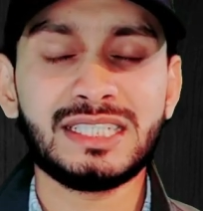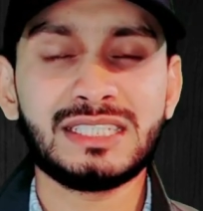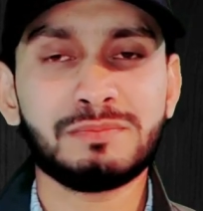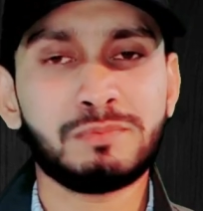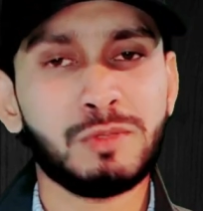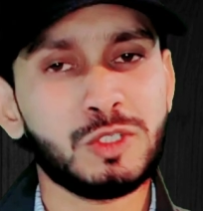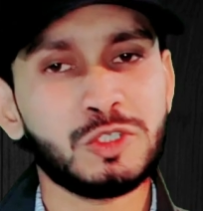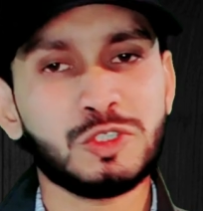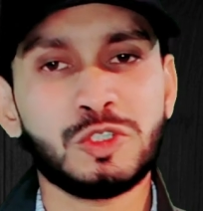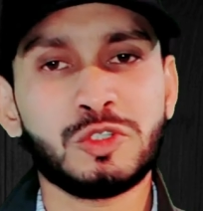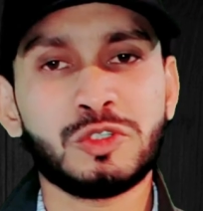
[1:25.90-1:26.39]

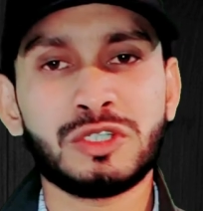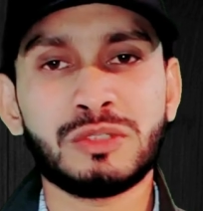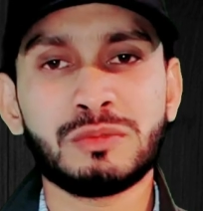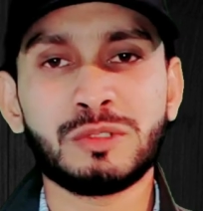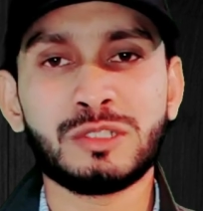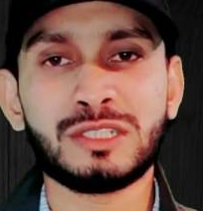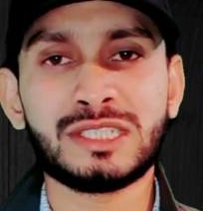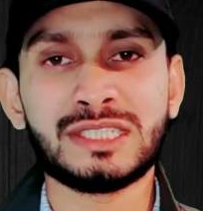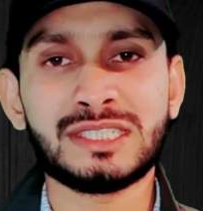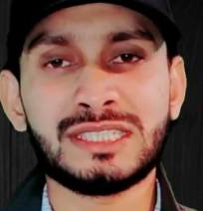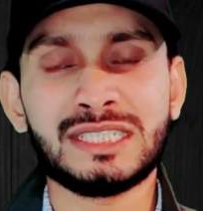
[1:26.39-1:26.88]
স্পষ্ট করে
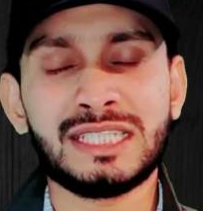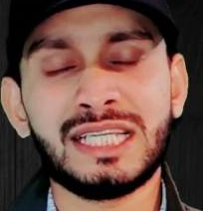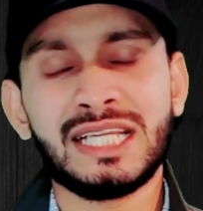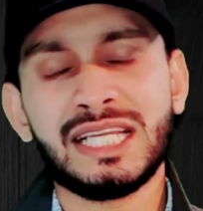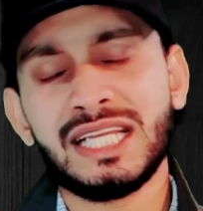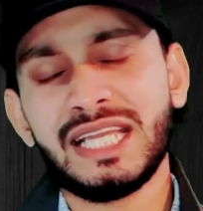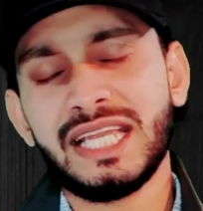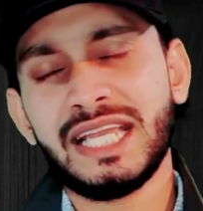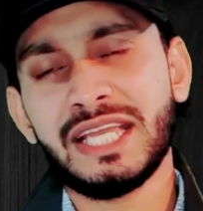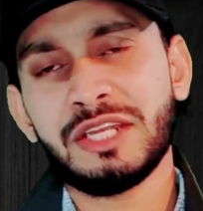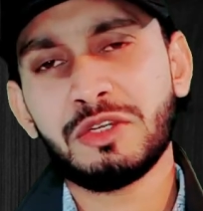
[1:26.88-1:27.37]
বলতেছি
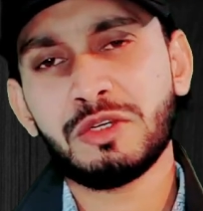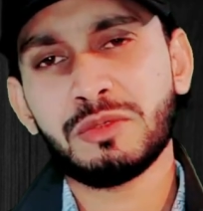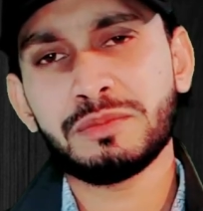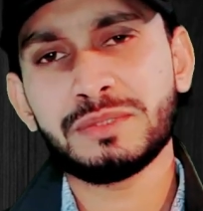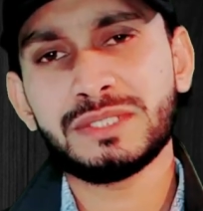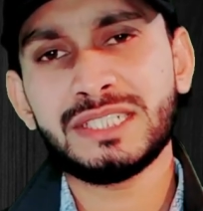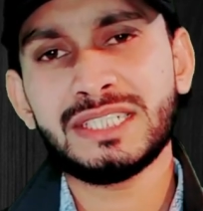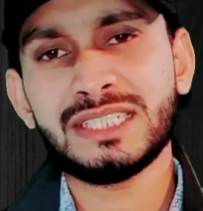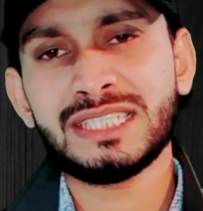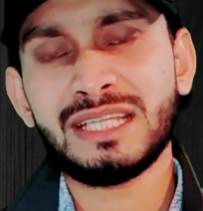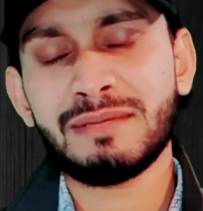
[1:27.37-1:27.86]
এরকম
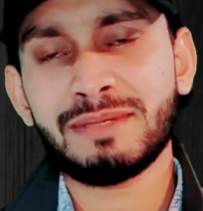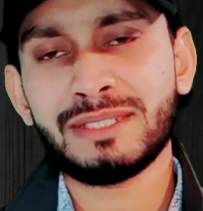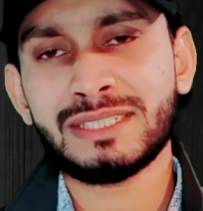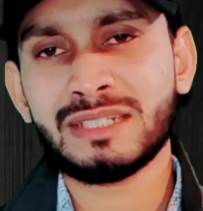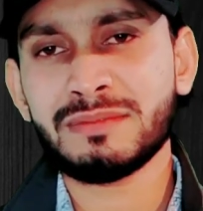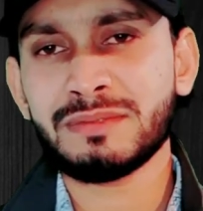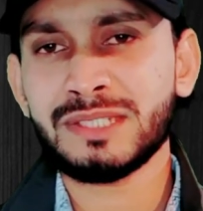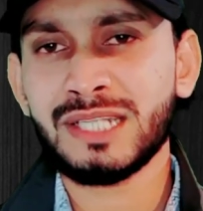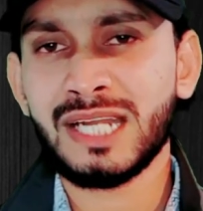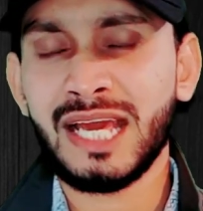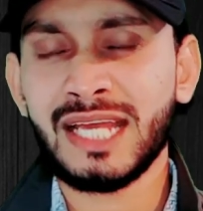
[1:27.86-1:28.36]
চিন্তা
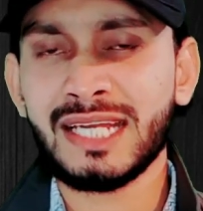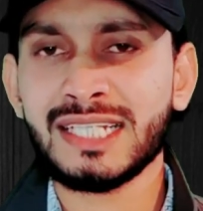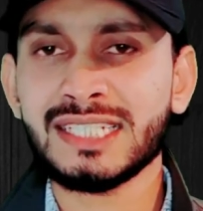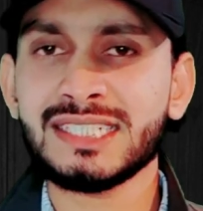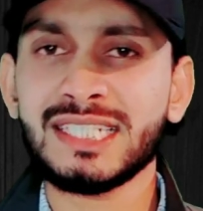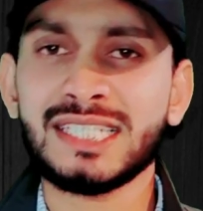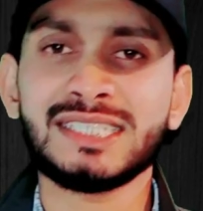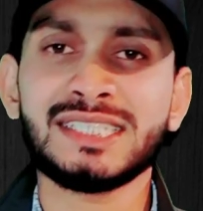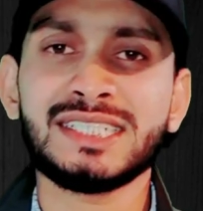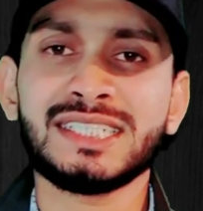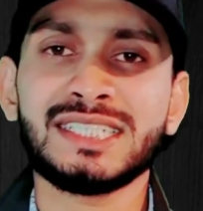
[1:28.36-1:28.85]
মাথার ভিতরে আনার
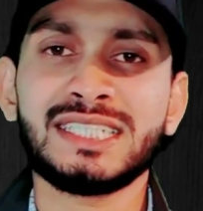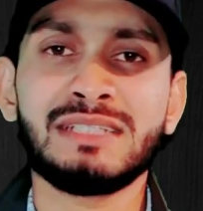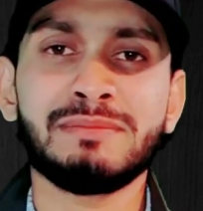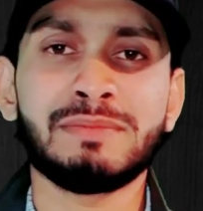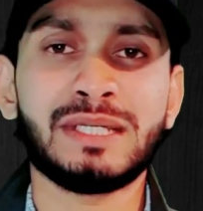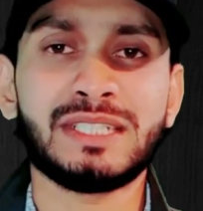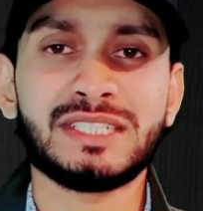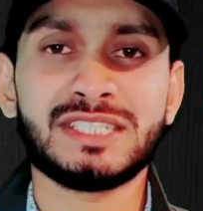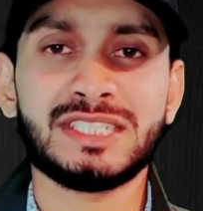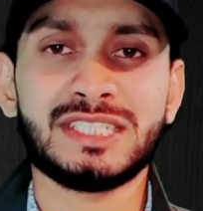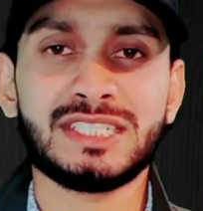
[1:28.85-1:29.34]
সাথে সাথে
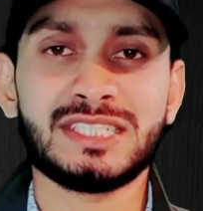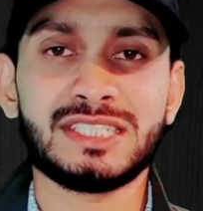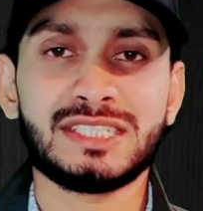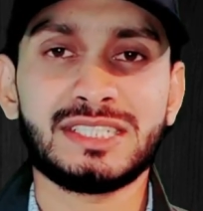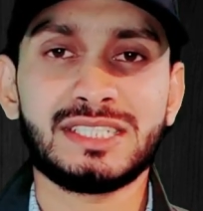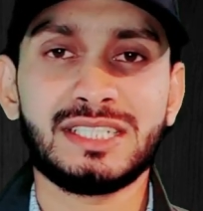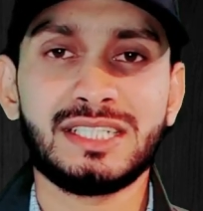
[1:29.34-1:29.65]
ইমান শেষ